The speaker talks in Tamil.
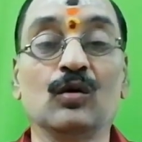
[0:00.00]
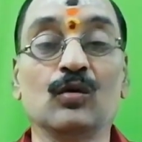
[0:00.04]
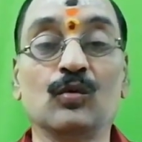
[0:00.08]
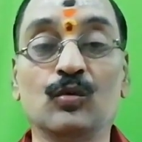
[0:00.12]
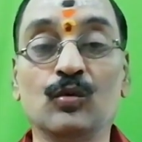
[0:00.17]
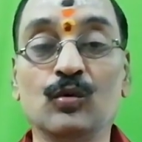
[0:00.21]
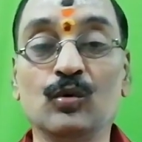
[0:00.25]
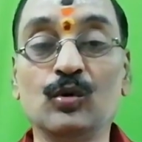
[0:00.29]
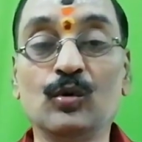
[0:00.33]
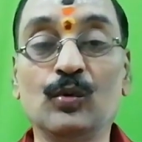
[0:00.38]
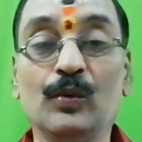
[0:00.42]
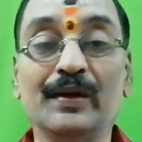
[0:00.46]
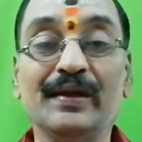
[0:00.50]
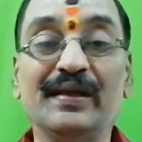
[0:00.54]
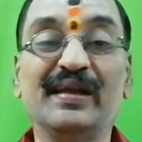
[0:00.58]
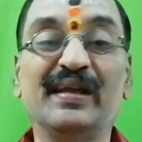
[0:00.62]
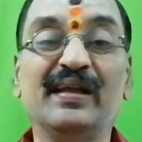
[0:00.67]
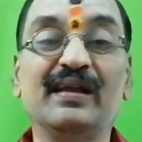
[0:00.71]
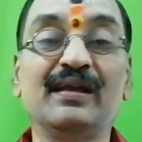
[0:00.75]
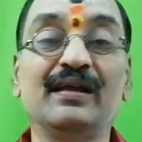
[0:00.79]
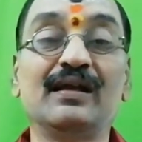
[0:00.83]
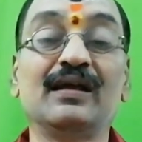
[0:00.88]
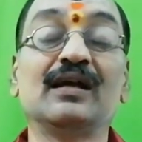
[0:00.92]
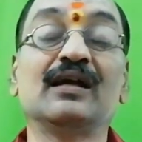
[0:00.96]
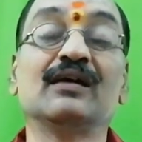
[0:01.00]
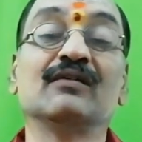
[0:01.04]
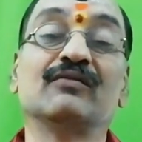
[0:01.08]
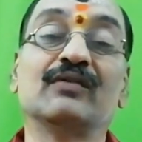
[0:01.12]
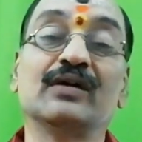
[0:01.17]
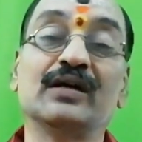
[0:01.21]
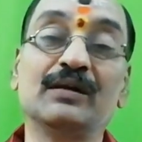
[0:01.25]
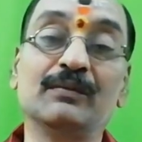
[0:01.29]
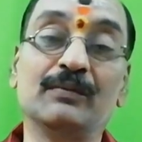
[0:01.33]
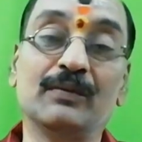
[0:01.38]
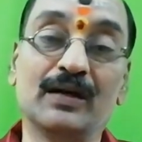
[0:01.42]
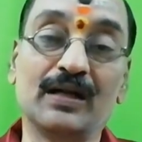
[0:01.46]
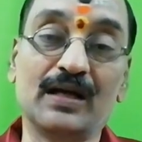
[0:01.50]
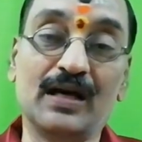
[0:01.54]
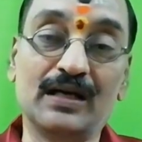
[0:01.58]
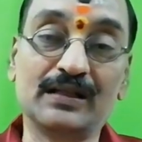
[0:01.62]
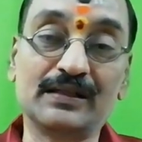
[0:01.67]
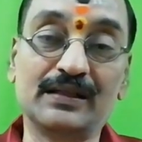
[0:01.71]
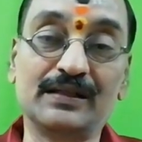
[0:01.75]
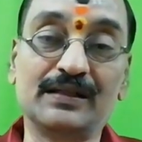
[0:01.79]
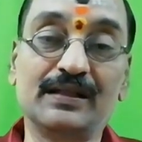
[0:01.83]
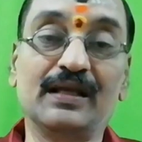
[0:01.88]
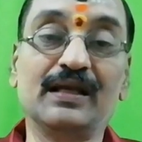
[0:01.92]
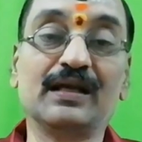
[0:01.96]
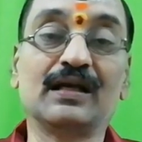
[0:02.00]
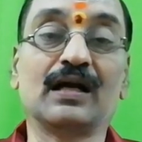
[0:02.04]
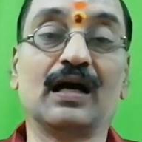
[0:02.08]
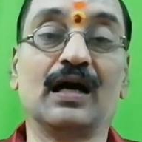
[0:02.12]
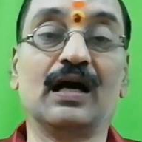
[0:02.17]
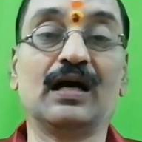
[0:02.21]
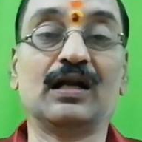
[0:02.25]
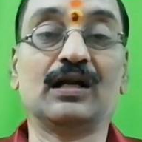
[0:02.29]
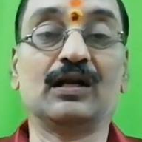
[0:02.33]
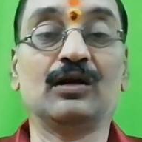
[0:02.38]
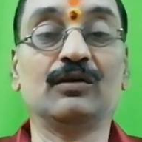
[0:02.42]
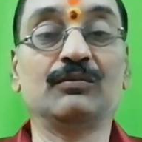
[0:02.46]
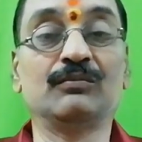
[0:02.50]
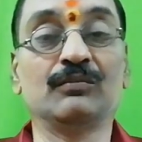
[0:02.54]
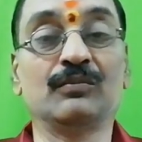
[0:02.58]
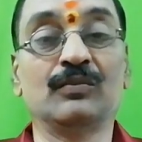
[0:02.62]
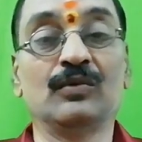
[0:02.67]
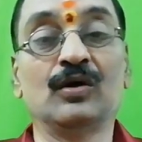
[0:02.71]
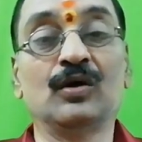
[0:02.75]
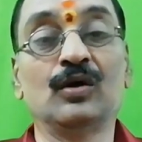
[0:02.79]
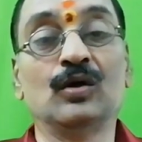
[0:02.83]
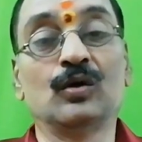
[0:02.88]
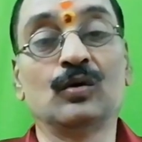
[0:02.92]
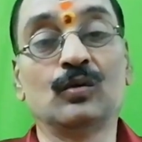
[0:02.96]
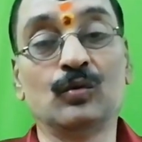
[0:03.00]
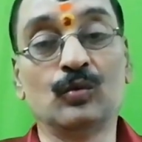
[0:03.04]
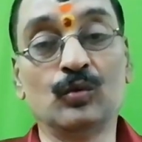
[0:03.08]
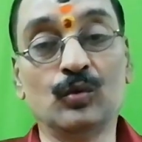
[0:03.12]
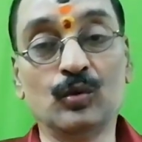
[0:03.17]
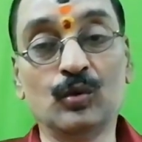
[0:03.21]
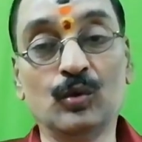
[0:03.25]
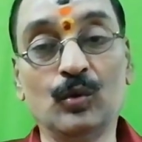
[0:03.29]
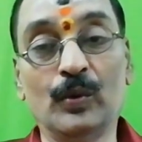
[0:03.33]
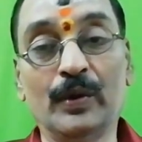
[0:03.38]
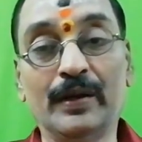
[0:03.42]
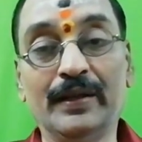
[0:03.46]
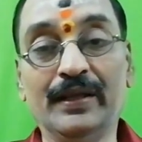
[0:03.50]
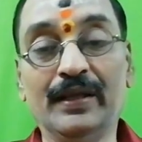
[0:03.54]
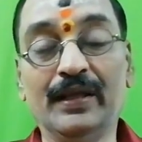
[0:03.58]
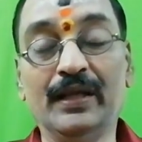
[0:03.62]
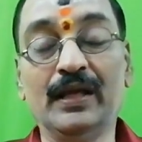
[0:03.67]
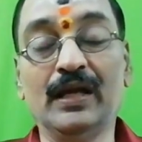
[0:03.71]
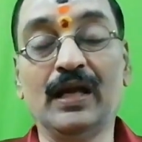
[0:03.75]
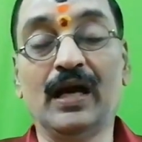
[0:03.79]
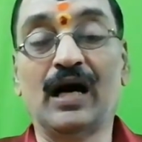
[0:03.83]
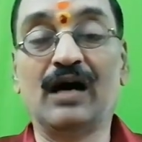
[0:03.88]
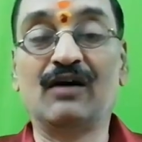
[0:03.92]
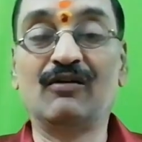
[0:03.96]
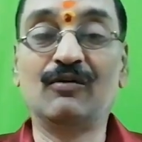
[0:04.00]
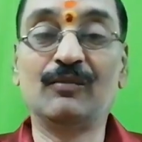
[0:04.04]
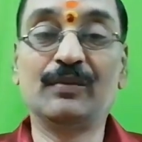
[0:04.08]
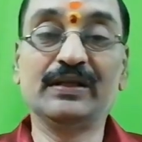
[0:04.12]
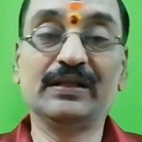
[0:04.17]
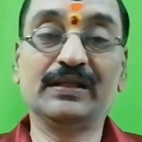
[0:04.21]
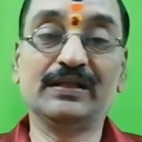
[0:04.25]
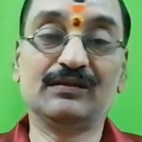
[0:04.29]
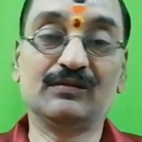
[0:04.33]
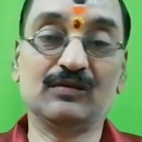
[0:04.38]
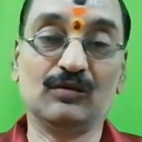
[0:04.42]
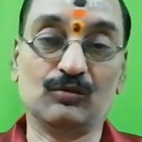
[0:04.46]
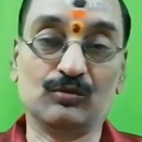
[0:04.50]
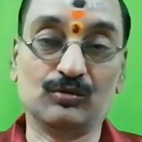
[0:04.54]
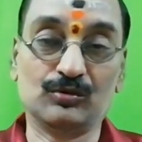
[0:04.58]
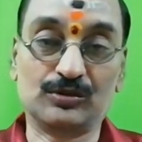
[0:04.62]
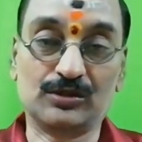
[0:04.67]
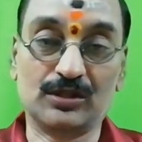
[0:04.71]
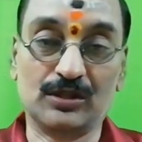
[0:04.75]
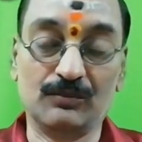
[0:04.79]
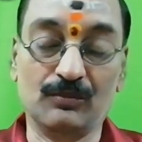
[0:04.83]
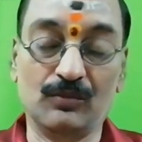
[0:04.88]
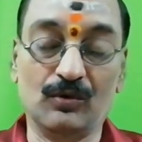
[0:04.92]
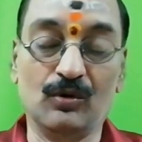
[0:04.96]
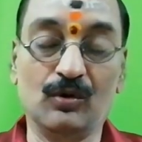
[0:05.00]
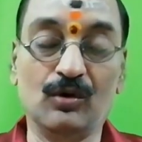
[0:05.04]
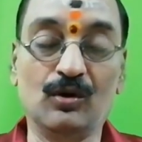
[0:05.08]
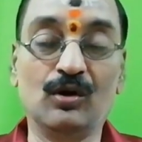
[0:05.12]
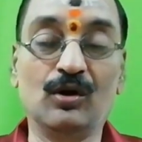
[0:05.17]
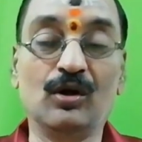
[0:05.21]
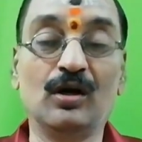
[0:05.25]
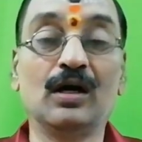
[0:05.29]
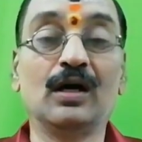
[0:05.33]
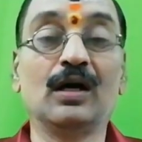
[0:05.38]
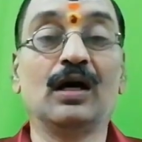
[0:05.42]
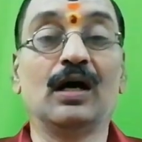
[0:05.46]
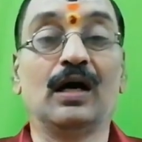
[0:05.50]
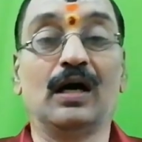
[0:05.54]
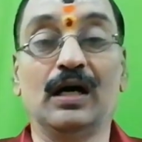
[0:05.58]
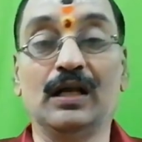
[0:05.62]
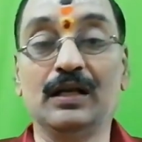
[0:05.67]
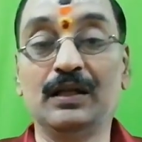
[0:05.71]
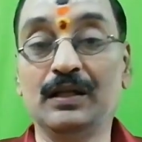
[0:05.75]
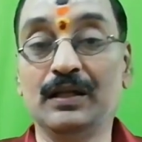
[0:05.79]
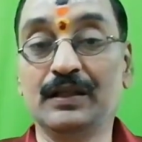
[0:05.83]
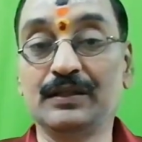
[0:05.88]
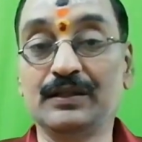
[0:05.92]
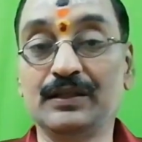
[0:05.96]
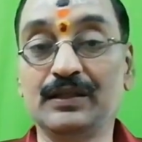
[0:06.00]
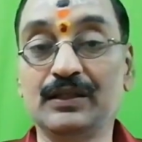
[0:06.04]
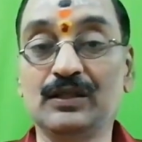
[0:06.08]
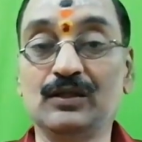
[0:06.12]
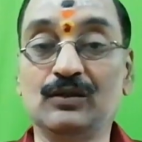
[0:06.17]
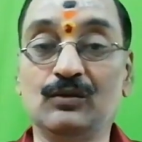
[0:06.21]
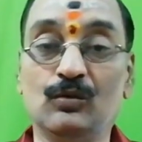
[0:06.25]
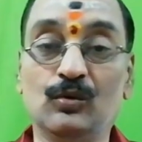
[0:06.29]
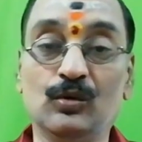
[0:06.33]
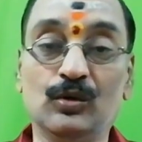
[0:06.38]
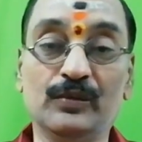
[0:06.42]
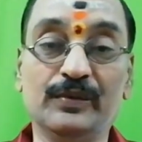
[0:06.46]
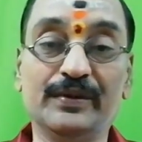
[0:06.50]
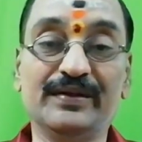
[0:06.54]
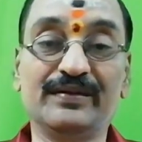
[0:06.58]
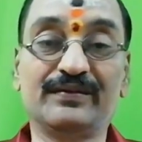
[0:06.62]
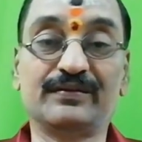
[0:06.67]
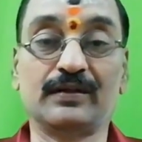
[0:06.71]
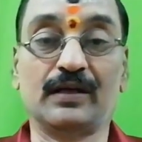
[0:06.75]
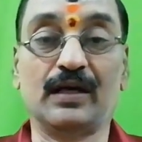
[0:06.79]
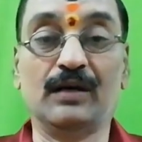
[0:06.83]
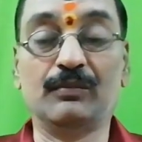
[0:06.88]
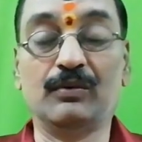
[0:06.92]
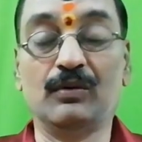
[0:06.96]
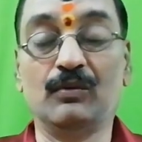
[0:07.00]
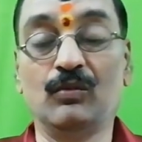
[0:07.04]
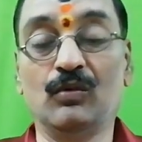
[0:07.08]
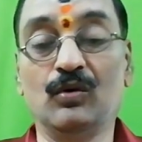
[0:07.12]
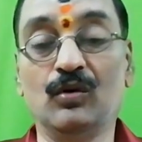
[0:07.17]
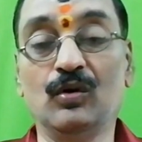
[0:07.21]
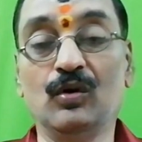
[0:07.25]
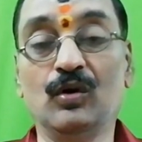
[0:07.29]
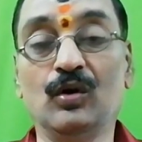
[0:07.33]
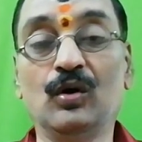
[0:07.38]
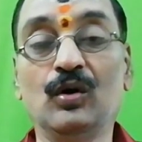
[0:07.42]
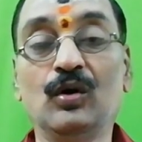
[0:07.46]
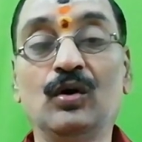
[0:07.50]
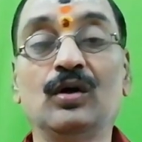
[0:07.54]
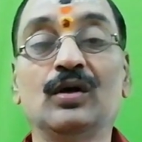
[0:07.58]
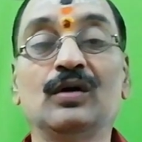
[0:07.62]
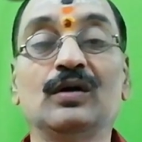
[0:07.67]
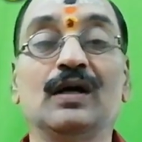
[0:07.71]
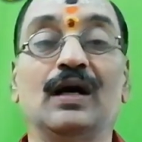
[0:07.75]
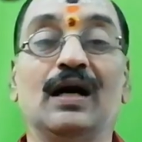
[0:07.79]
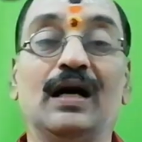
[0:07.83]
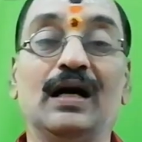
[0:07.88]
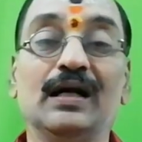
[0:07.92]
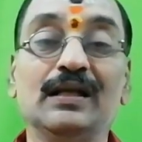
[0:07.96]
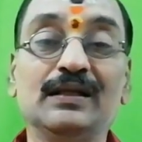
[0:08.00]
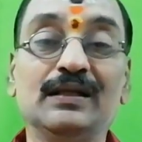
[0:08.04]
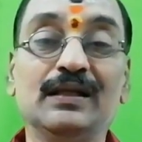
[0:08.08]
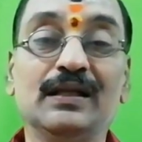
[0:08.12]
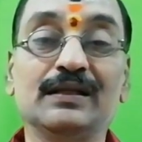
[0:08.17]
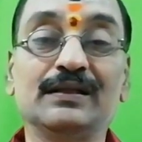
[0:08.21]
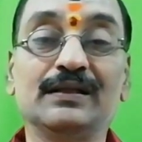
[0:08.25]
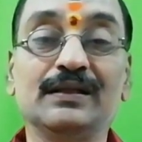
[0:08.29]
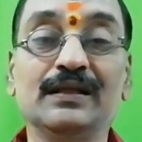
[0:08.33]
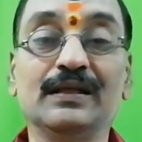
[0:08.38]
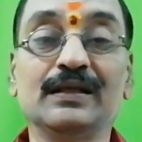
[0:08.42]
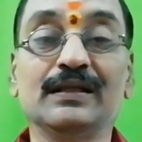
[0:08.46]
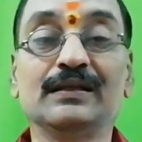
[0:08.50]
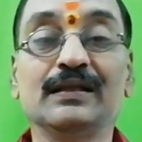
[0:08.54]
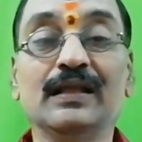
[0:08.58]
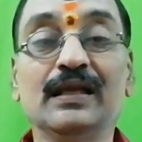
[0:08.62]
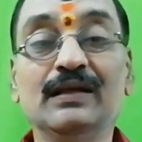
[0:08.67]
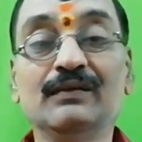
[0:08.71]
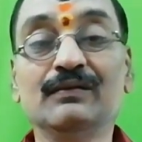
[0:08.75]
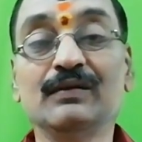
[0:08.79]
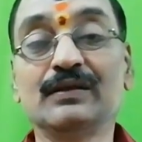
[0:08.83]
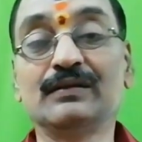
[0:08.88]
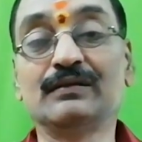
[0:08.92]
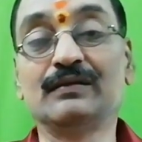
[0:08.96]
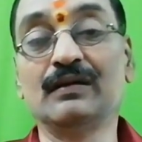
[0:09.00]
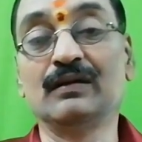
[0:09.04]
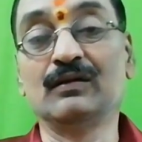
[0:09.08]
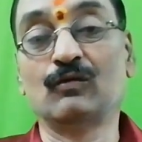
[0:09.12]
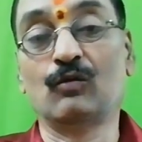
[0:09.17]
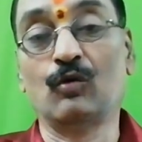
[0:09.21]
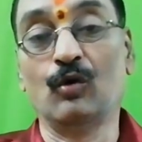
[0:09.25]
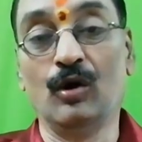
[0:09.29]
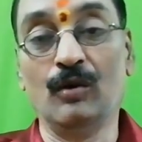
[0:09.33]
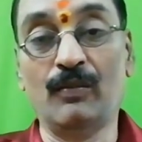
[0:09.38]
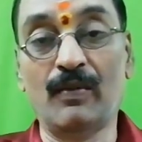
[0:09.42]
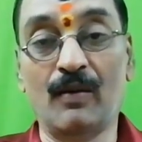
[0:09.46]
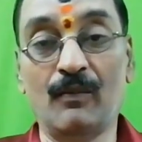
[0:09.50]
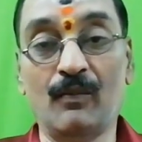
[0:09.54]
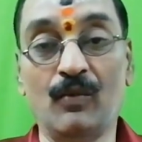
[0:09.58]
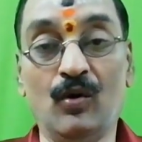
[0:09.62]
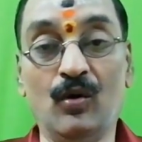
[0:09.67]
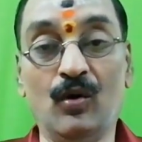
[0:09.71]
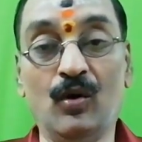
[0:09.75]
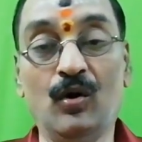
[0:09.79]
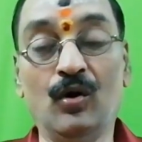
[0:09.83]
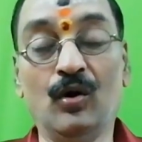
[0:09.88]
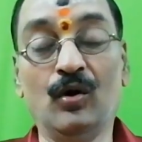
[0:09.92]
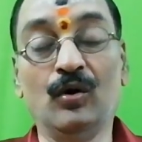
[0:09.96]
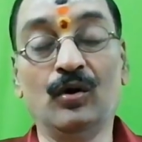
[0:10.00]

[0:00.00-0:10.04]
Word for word: குருவை வழிபடாததே காரணம் குருவை அவமதித்த குற்றமோ அல்லது குருவின் சாபமோ அல்லது தெய்வத்தின் கோபமோ